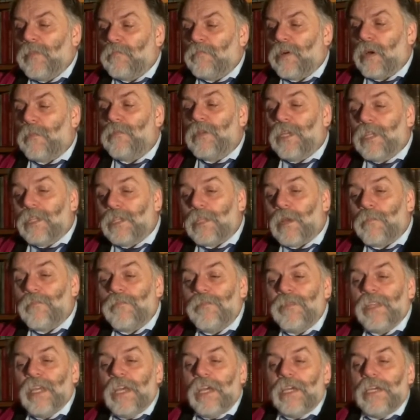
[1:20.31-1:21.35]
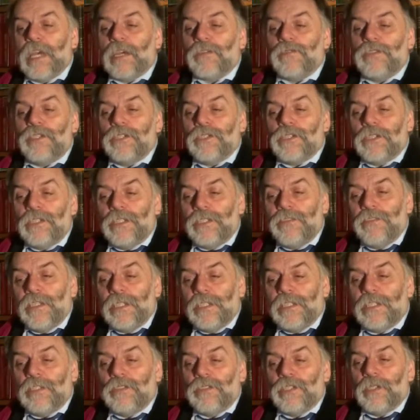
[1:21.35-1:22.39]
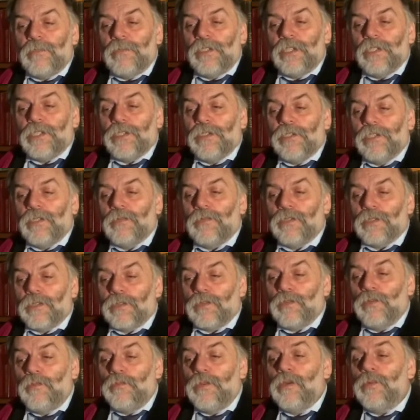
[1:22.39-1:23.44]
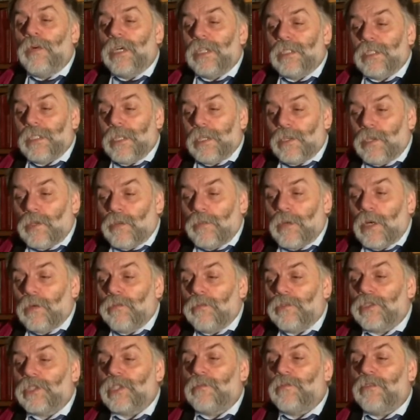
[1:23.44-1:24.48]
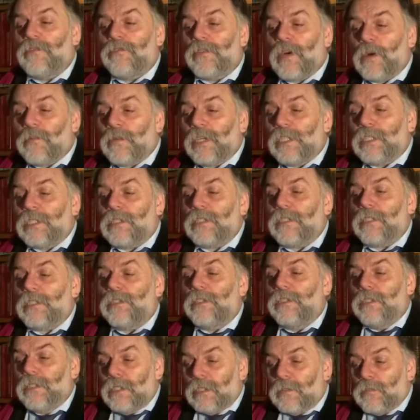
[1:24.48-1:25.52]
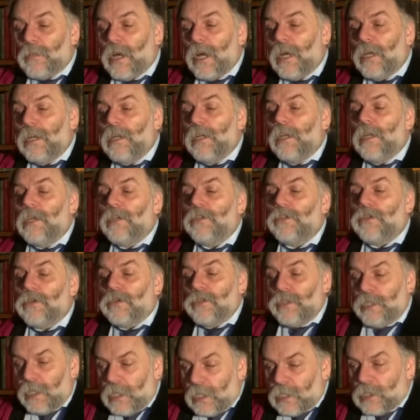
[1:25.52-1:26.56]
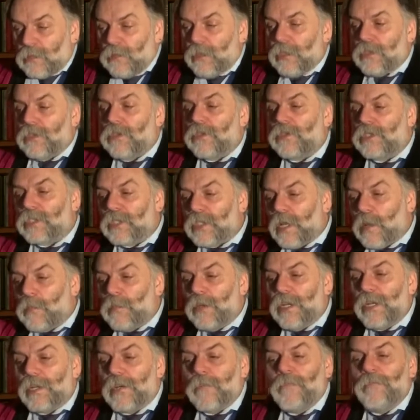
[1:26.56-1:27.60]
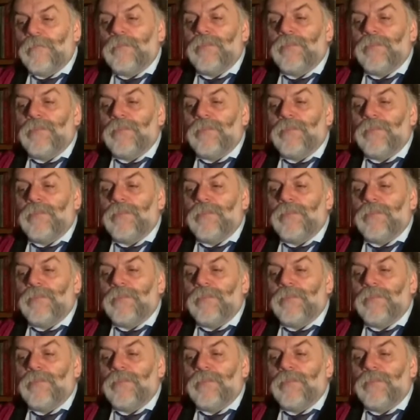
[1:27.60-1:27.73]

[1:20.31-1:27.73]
Pamiętam, jak w 1980 roku miła znajoma utrzymywała, że ten Dyzma to niezły hochsztapler,